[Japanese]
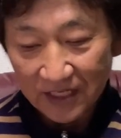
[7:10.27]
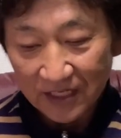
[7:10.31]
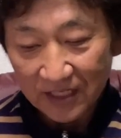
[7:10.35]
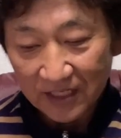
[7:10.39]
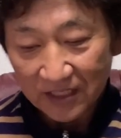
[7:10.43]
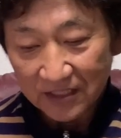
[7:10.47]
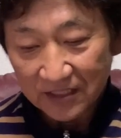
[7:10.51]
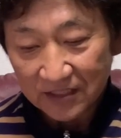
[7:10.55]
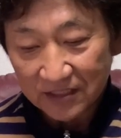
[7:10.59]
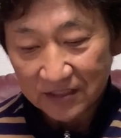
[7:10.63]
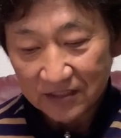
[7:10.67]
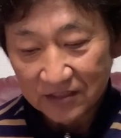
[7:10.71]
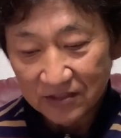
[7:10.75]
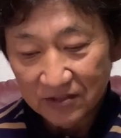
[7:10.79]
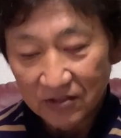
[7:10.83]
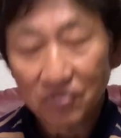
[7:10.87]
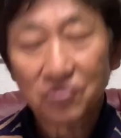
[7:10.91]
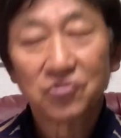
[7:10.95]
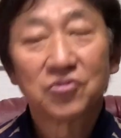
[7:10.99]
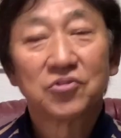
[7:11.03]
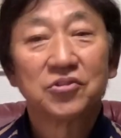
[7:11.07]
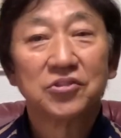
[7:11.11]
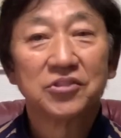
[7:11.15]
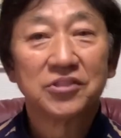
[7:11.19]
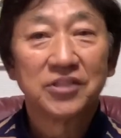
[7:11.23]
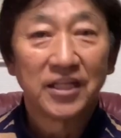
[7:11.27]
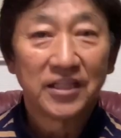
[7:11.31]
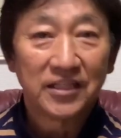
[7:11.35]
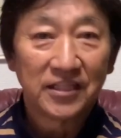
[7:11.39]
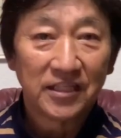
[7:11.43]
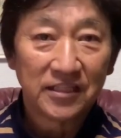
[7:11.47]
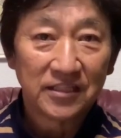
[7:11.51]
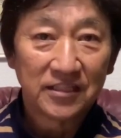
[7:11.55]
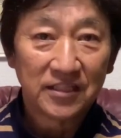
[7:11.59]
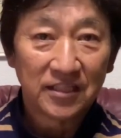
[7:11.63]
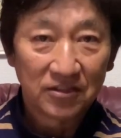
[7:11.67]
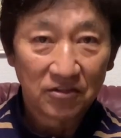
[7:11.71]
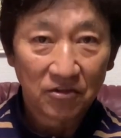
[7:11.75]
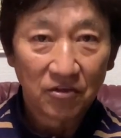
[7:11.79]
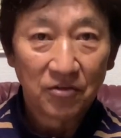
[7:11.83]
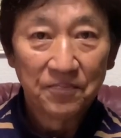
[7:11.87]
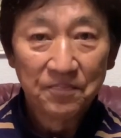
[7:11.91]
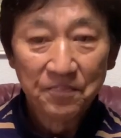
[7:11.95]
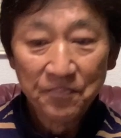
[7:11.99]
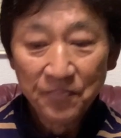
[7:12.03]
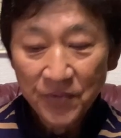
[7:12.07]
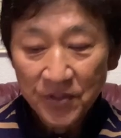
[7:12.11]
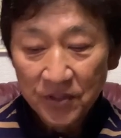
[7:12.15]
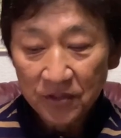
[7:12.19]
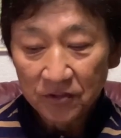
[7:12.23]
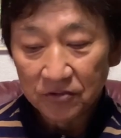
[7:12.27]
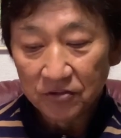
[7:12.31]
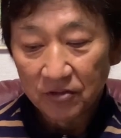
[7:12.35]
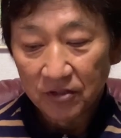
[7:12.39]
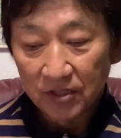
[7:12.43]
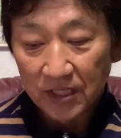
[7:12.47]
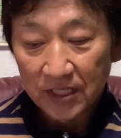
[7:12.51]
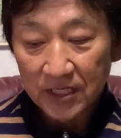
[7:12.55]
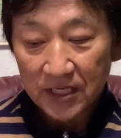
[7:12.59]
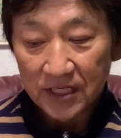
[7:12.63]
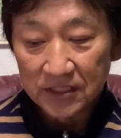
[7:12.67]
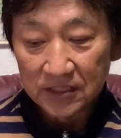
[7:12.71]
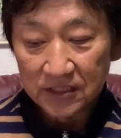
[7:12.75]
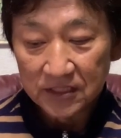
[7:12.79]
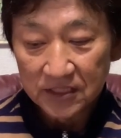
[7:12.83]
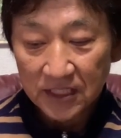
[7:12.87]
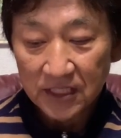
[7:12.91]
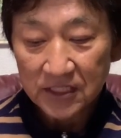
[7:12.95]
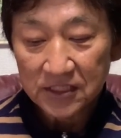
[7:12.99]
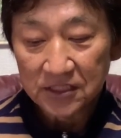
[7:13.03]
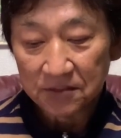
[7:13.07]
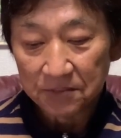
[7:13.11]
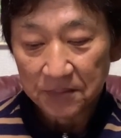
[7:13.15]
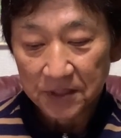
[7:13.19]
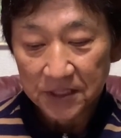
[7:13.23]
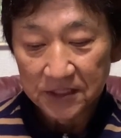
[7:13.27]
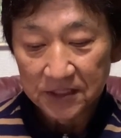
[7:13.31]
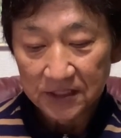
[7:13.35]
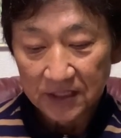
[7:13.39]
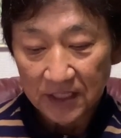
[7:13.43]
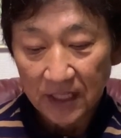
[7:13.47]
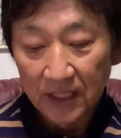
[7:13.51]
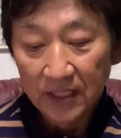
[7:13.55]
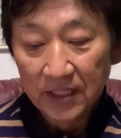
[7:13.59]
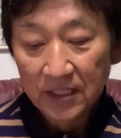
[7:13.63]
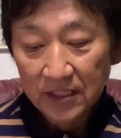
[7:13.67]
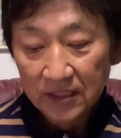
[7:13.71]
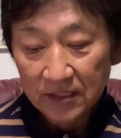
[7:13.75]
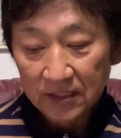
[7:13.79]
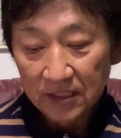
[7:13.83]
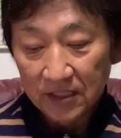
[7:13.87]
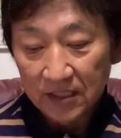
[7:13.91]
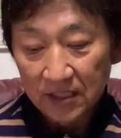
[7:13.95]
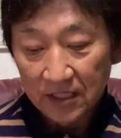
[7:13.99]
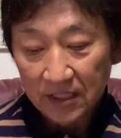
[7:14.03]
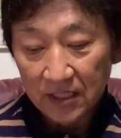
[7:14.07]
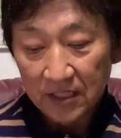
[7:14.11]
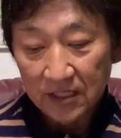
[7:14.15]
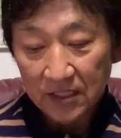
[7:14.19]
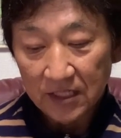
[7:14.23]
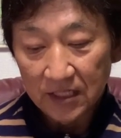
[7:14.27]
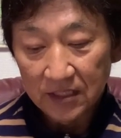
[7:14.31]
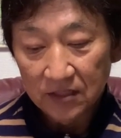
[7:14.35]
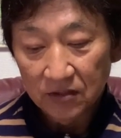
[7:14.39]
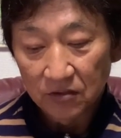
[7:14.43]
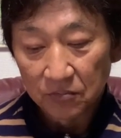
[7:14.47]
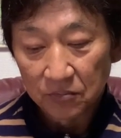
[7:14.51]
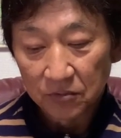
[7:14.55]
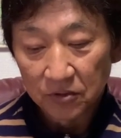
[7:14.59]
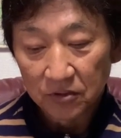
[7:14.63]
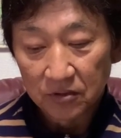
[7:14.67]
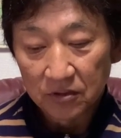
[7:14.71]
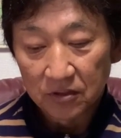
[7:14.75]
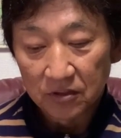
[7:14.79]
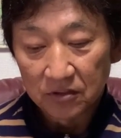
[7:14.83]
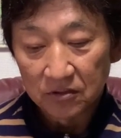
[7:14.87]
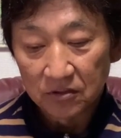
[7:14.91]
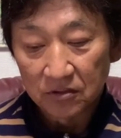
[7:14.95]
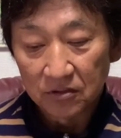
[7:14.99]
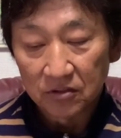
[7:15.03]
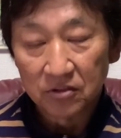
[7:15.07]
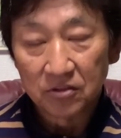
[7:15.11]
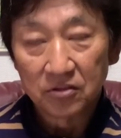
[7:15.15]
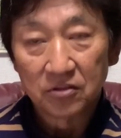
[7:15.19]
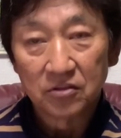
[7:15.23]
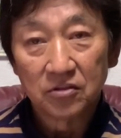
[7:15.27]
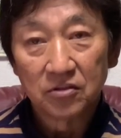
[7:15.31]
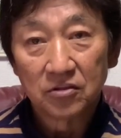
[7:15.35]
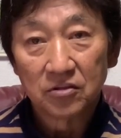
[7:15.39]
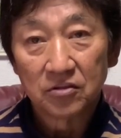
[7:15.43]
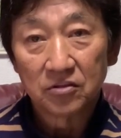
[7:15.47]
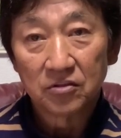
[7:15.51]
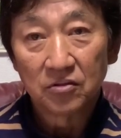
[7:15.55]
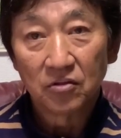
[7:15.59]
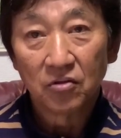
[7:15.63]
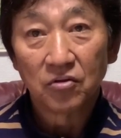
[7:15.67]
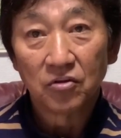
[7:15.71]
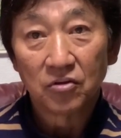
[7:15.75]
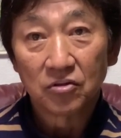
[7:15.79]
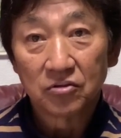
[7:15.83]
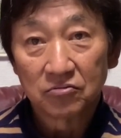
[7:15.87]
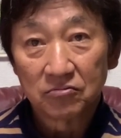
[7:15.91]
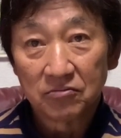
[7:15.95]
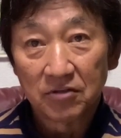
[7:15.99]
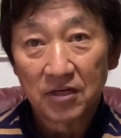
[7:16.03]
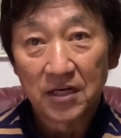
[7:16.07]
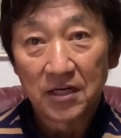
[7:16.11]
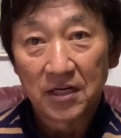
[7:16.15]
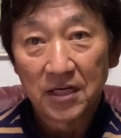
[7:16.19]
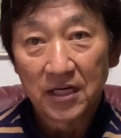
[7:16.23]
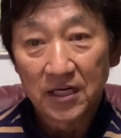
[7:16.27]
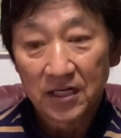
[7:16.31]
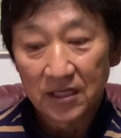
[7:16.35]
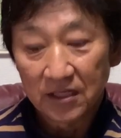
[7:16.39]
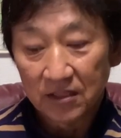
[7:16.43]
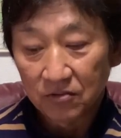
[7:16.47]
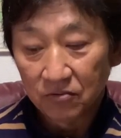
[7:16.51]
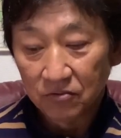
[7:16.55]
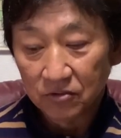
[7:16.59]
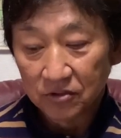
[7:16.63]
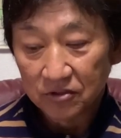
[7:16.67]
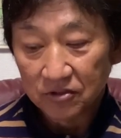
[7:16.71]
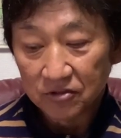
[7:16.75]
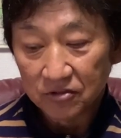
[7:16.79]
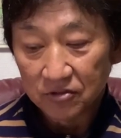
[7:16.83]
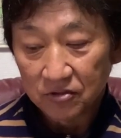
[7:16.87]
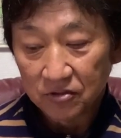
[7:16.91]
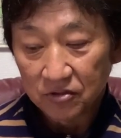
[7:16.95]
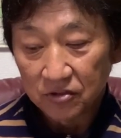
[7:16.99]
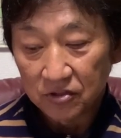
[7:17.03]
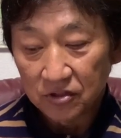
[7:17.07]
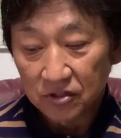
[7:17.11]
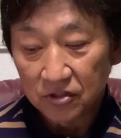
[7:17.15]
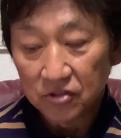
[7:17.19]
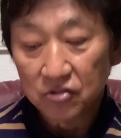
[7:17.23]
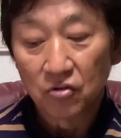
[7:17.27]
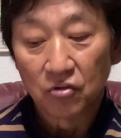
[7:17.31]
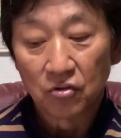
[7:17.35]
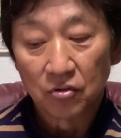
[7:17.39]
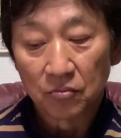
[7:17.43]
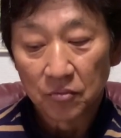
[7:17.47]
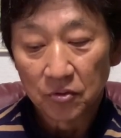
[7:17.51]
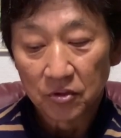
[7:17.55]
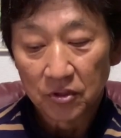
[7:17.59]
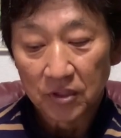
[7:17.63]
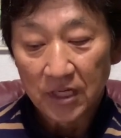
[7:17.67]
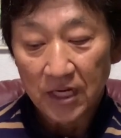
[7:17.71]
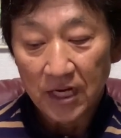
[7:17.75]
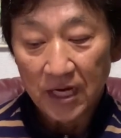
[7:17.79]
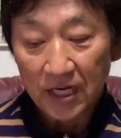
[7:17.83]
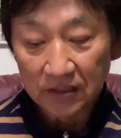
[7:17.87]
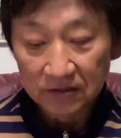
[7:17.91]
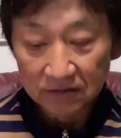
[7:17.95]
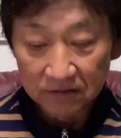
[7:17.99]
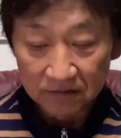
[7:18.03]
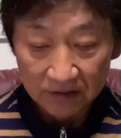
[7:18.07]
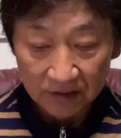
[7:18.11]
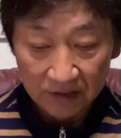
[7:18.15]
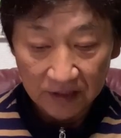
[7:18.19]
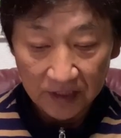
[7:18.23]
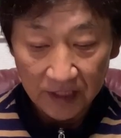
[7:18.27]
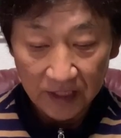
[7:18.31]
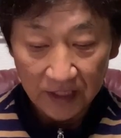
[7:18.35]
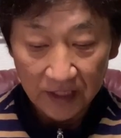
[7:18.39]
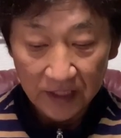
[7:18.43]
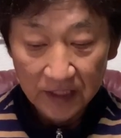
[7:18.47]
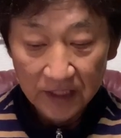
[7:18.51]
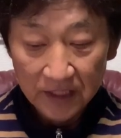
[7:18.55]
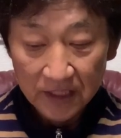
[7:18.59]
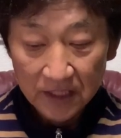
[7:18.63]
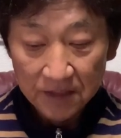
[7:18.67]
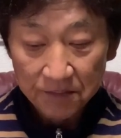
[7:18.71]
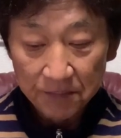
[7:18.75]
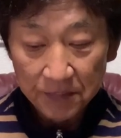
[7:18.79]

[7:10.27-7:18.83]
えー、ちょっと崩れていったというような感じがしましただから彼の持ってる能力はこの数字以上のものがあるんで。